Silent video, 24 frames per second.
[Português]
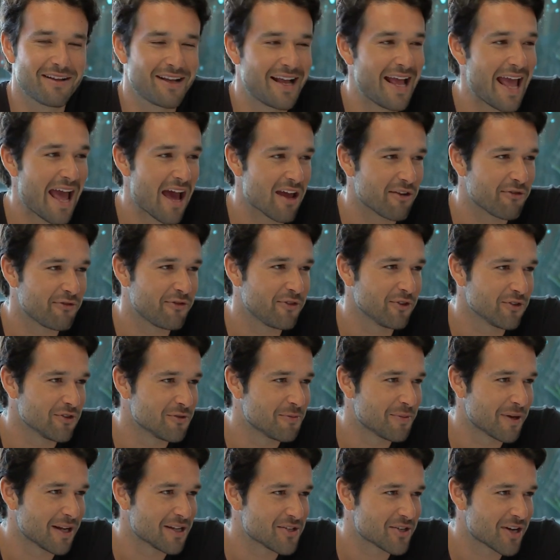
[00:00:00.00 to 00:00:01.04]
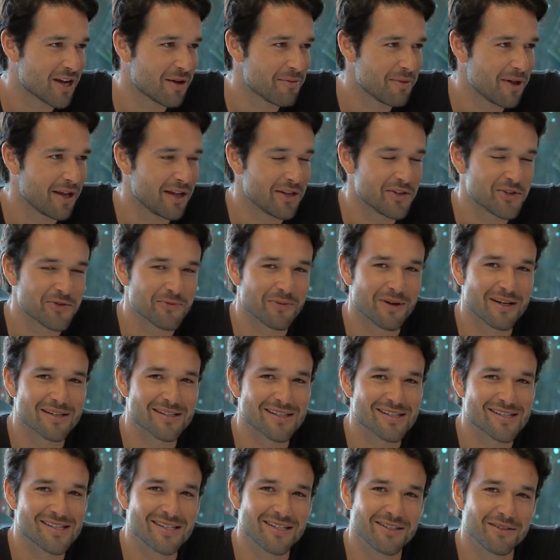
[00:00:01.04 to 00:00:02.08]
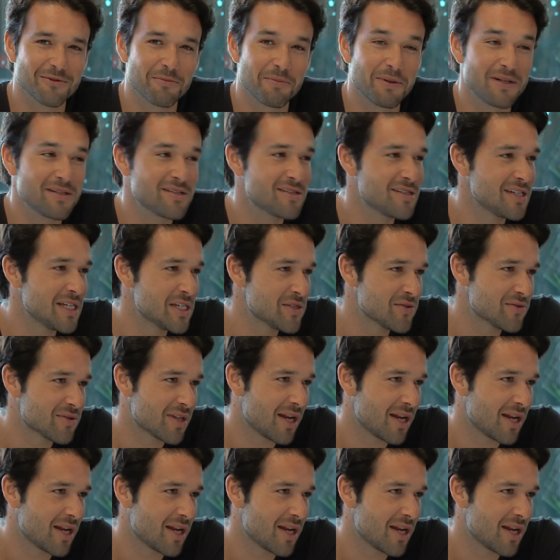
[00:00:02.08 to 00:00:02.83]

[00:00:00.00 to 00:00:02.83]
Garfield, praticamente. Mas, assim, eu preciso